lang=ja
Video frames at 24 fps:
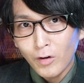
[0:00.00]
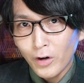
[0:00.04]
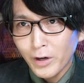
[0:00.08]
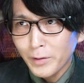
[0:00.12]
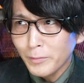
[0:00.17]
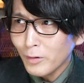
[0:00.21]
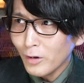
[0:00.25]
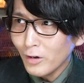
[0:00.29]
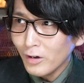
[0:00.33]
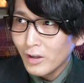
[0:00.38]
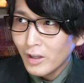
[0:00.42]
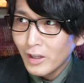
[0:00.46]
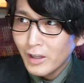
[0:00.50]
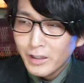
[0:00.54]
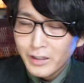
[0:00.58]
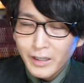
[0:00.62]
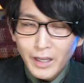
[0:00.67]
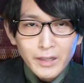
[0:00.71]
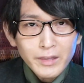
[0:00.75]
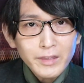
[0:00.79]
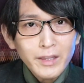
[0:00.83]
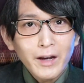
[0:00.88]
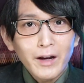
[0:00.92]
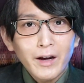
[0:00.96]
これも
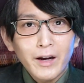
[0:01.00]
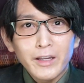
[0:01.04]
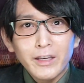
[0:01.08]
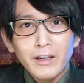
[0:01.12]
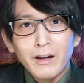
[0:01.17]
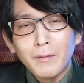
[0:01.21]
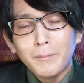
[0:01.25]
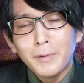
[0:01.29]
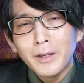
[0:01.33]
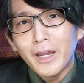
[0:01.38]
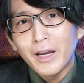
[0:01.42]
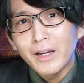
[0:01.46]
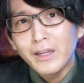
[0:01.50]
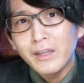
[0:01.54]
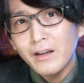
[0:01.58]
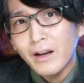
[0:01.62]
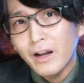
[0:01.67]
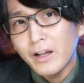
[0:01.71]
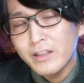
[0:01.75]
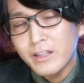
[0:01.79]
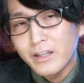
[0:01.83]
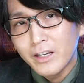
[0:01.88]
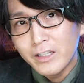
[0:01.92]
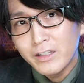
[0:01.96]
現段階ではまだ明
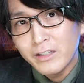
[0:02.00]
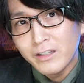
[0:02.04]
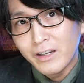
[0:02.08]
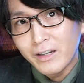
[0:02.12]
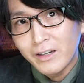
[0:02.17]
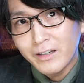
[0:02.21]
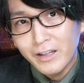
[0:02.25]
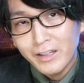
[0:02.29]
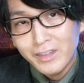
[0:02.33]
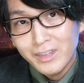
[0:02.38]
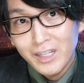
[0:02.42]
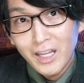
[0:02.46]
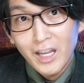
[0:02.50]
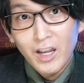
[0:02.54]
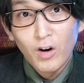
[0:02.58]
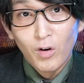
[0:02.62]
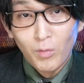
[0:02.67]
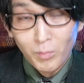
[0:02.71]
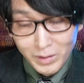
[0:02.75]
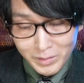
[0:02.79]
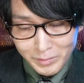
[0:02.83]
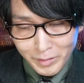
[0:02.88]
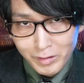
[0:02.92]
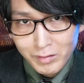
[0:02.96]
らかじゃないんじゃないかなって
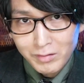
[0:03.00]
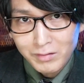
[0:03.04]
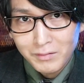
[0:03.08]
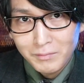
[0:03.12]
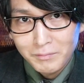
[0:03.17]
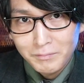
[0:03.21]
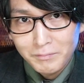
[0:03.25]
思います。